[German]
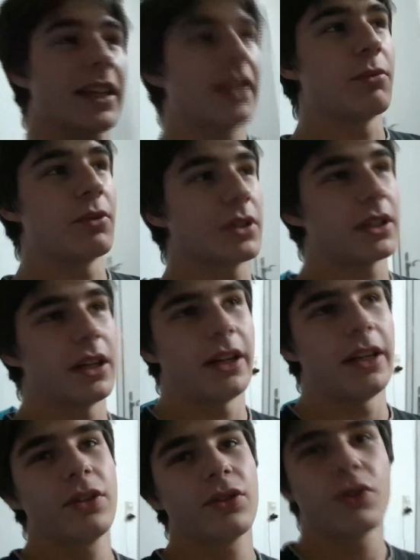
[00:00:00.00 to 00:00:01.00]
Ich muss
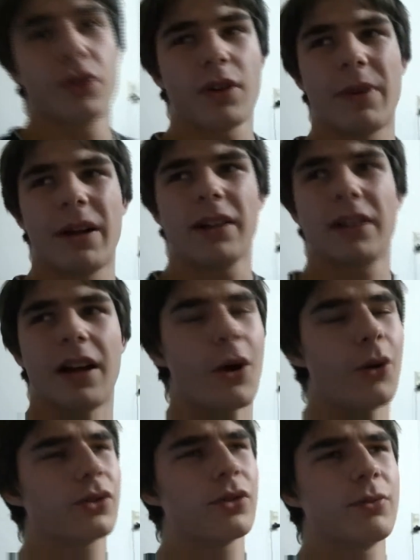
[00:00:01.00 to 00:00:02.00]
Intro noch machen,
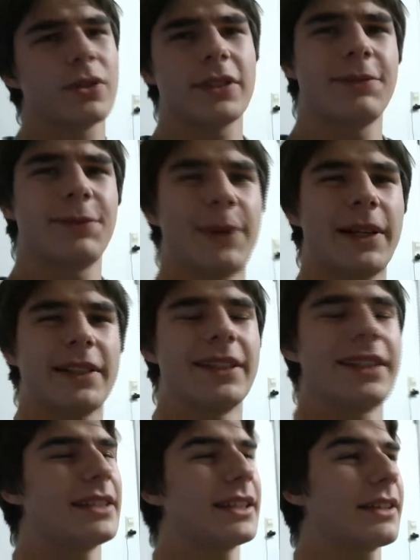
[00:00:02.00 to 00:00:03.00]
Outro muss ich
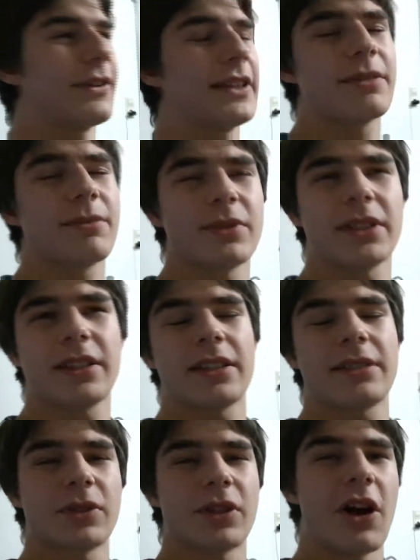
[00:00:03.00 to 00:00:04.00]
machen, die Sequenzen muss ich
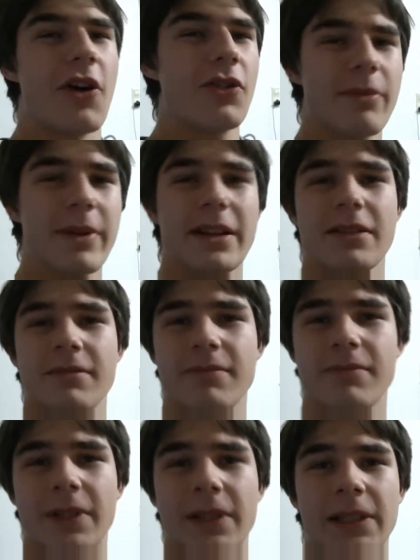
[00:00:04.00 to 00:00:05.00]
dazwischen auch noch machen.
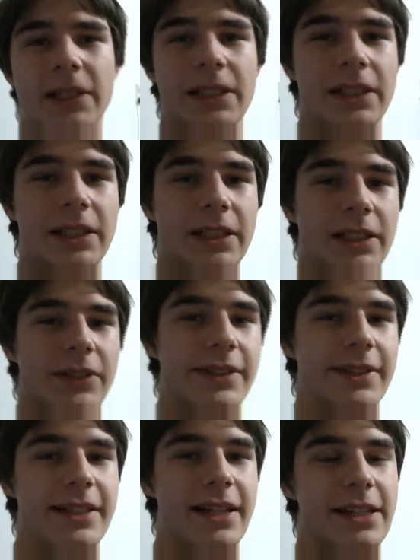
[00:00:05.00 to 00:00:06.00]
Und
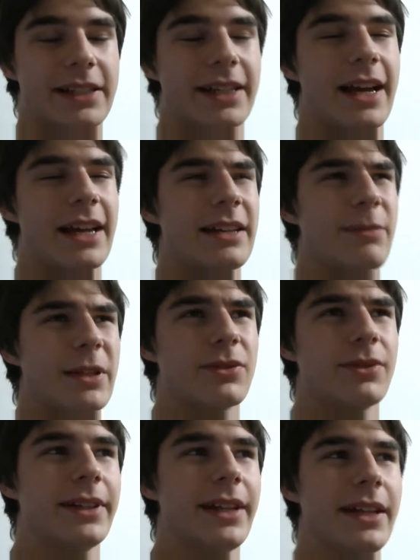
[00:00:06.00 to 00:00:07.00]
es ist halt gar nicht mal
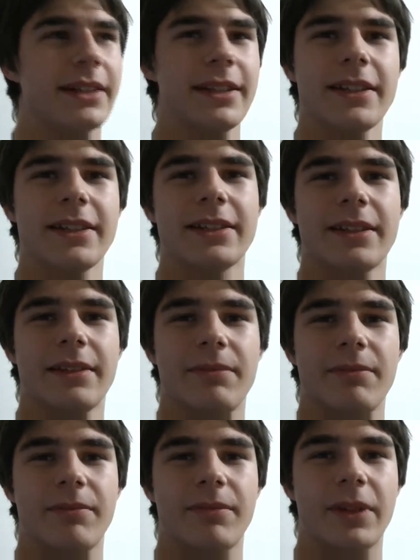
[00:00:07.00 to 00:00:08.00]
so leicht
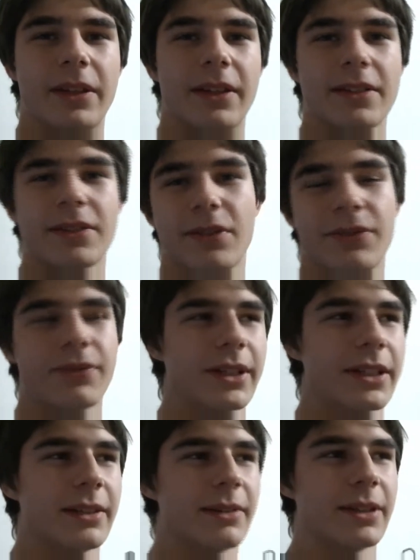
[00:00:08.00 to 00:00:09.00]
mit der
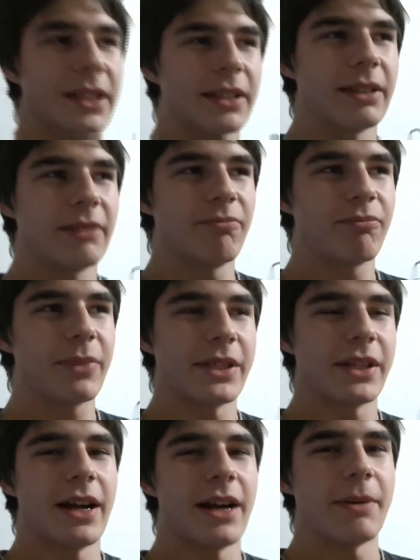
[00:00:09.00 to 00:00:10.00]
Software, die ich
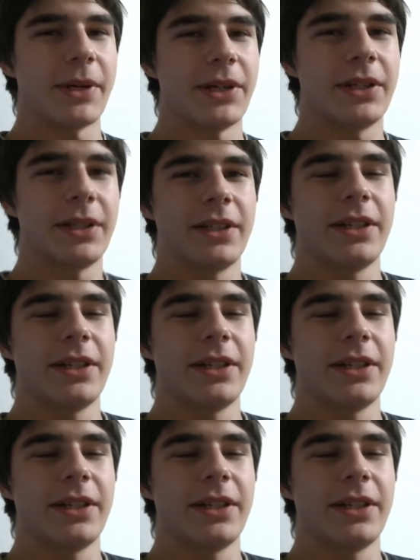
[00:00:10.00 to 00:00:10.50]
bisher habe.